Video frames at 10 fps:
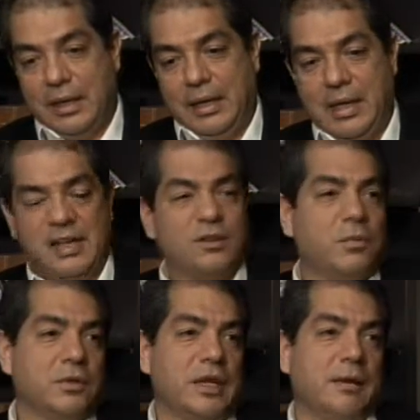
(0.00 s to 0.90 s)
y es
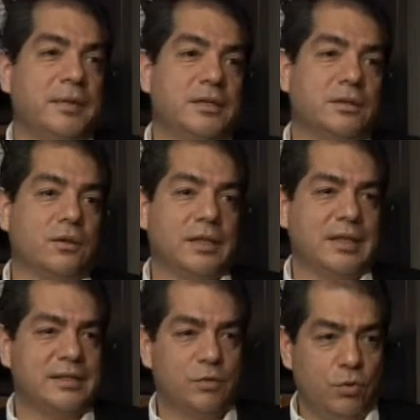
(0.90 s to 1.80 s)
como se ha visto desde
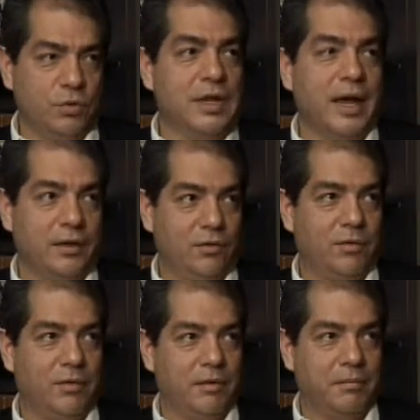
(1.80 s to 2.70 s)
hace unos
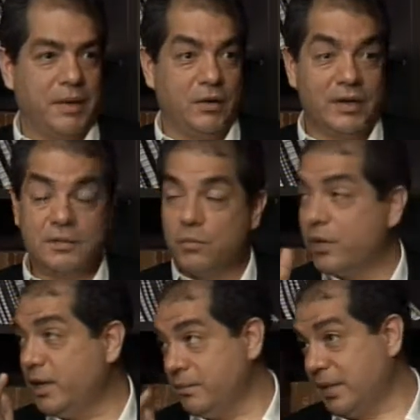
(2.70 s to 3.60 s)
años, pero que es
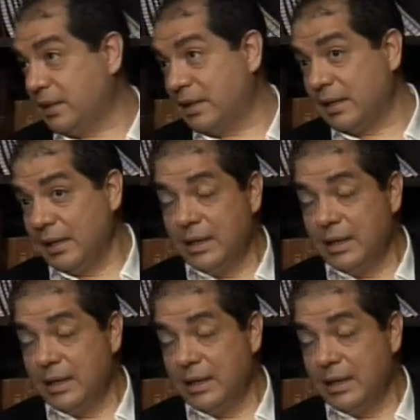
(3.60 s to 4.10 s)
muy limitada,